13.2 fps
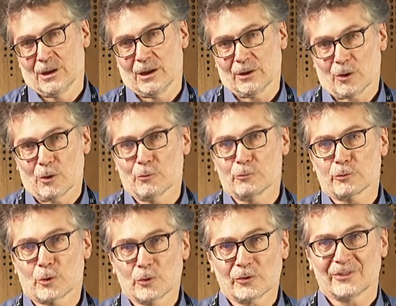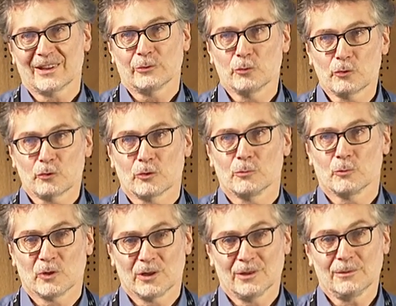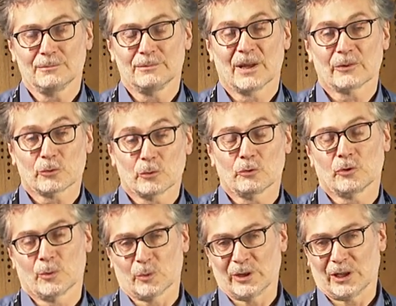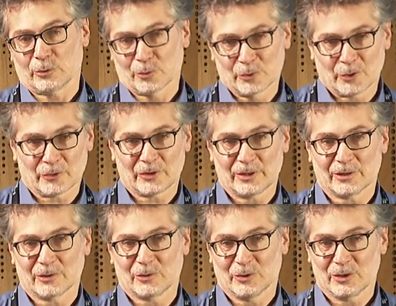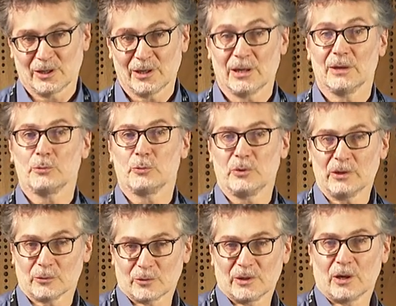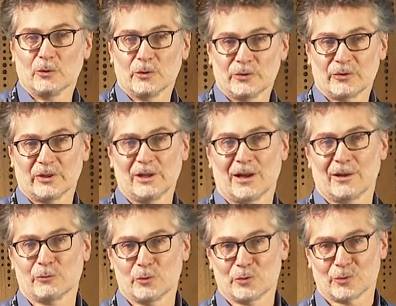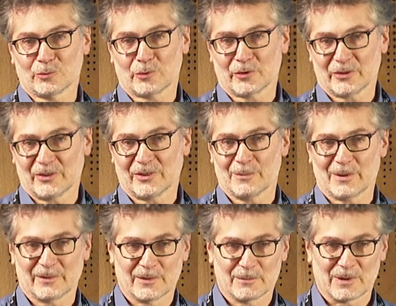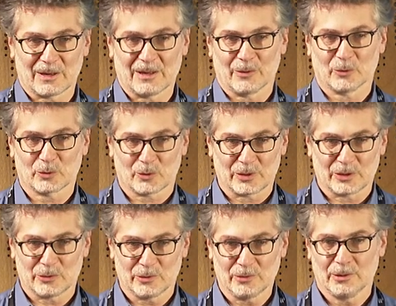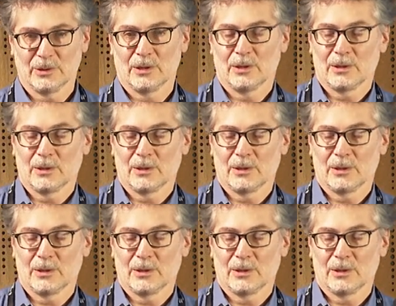Alors en France, ça touche moins parce que justement on a Condorcet d'un côté et puis on a aussi la Révolution française qui est passée par là entre les deux.